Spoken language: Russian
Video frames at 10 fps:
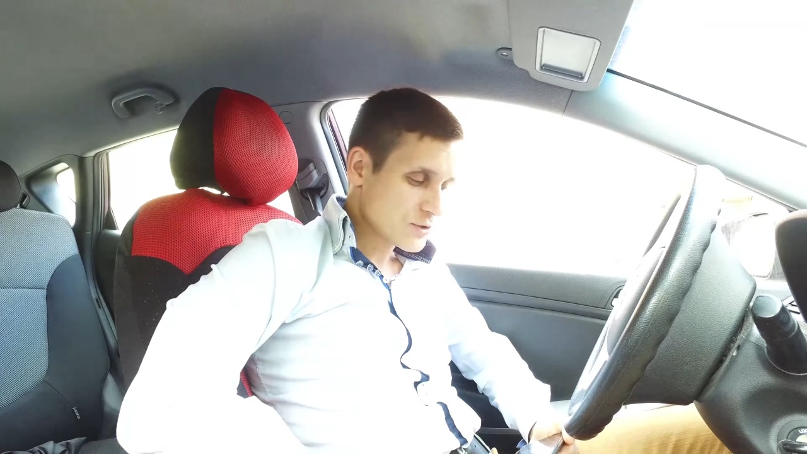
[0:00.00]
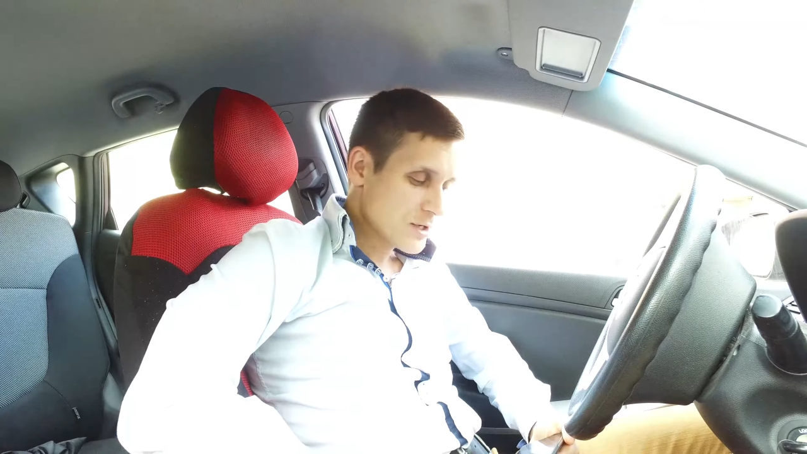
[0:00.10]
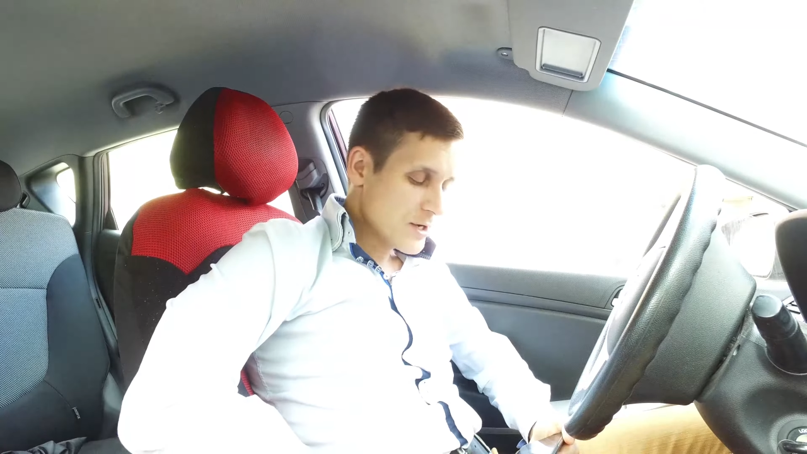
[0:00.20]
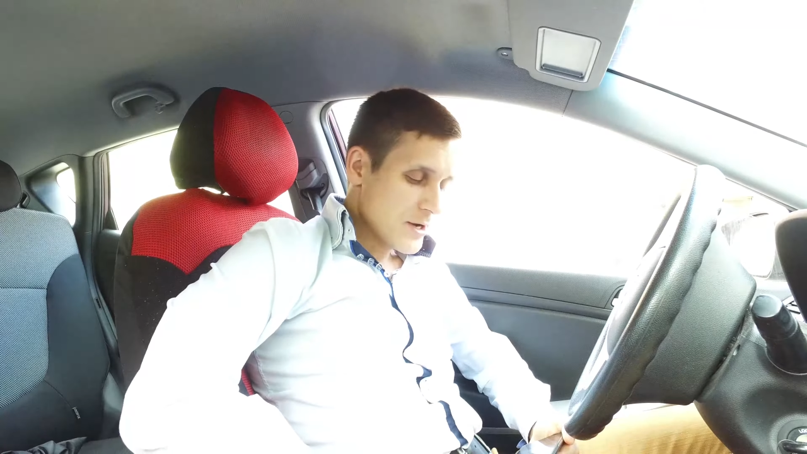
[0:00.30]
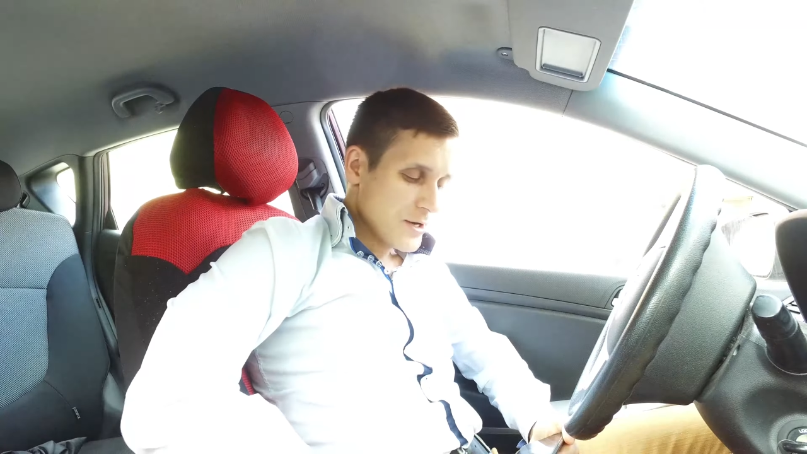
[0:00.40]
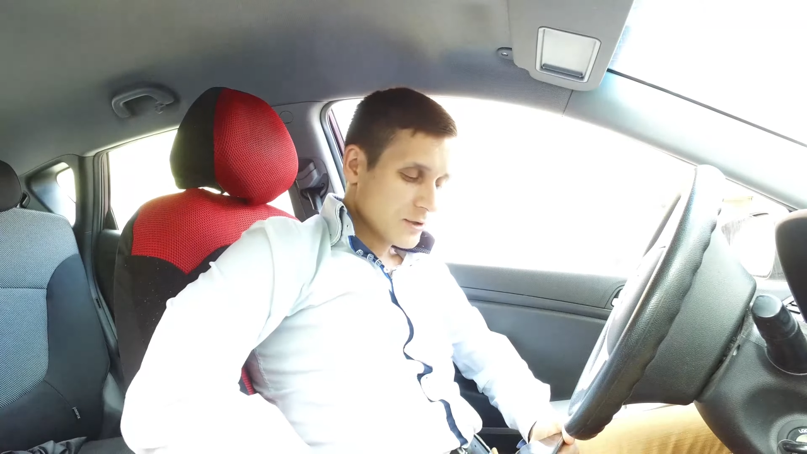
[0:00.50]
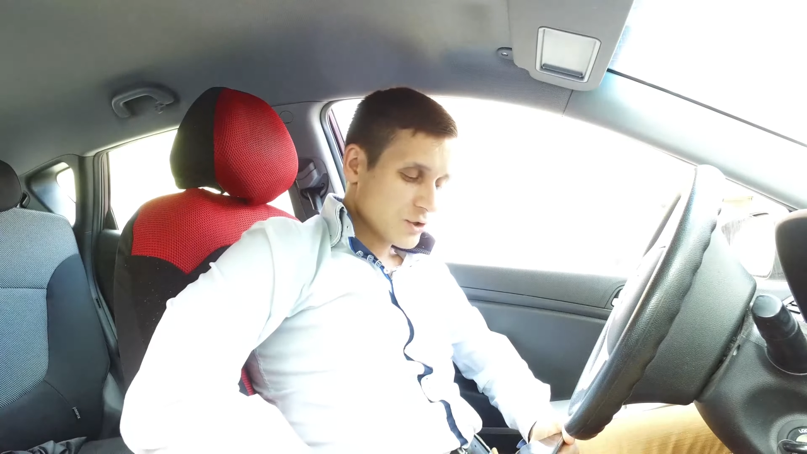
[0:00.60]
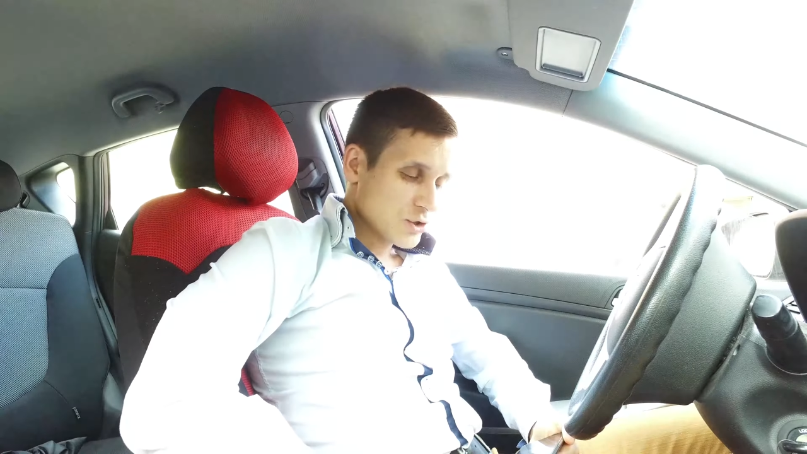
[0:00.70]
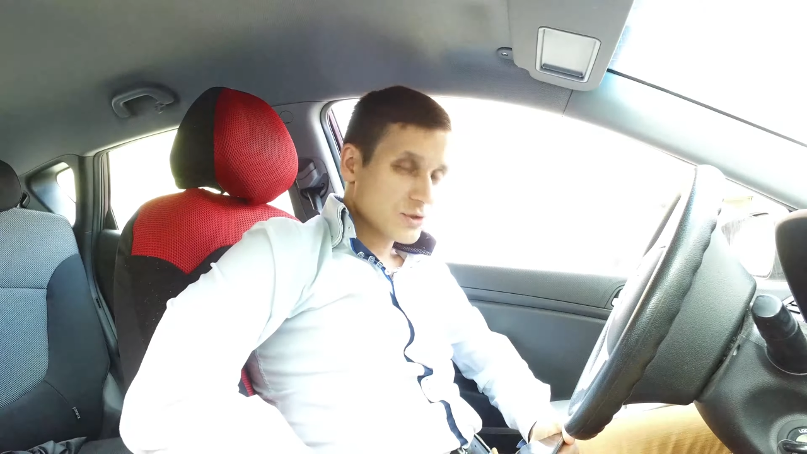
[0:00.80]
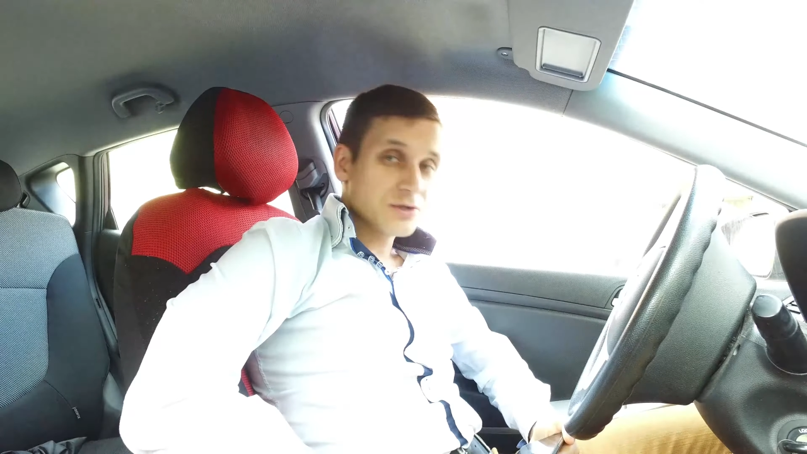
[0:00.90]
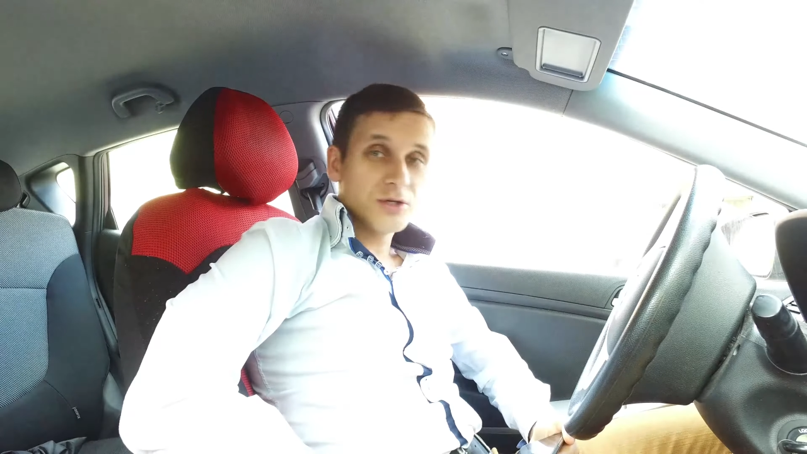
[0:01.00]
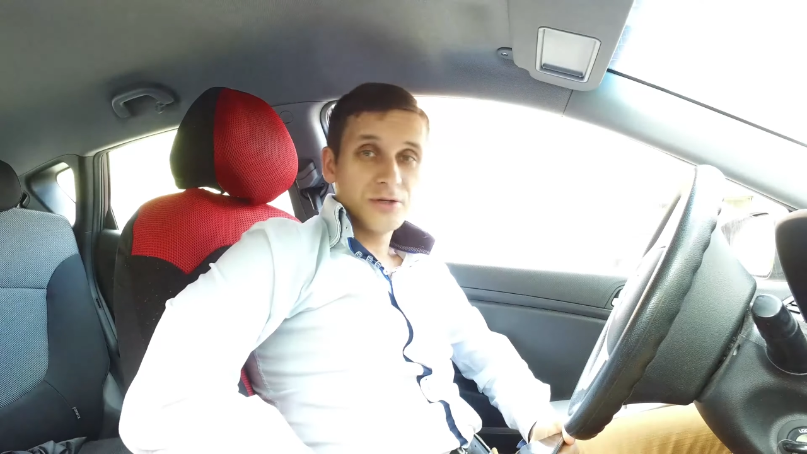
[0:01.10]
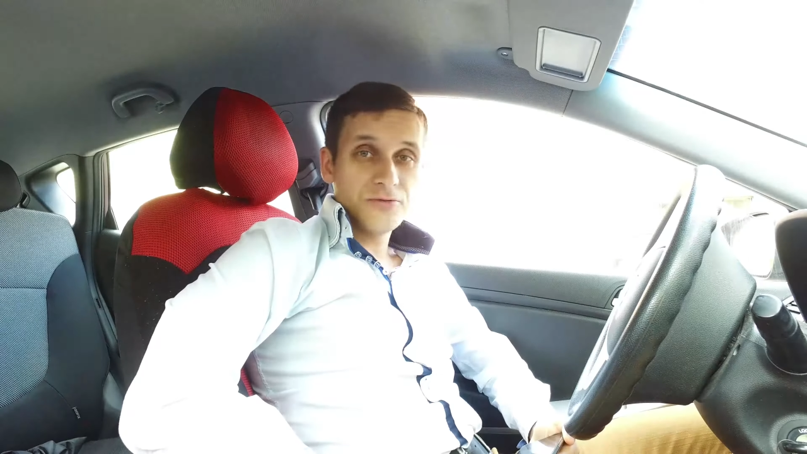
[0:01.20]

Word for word: Я, как следствие, в моем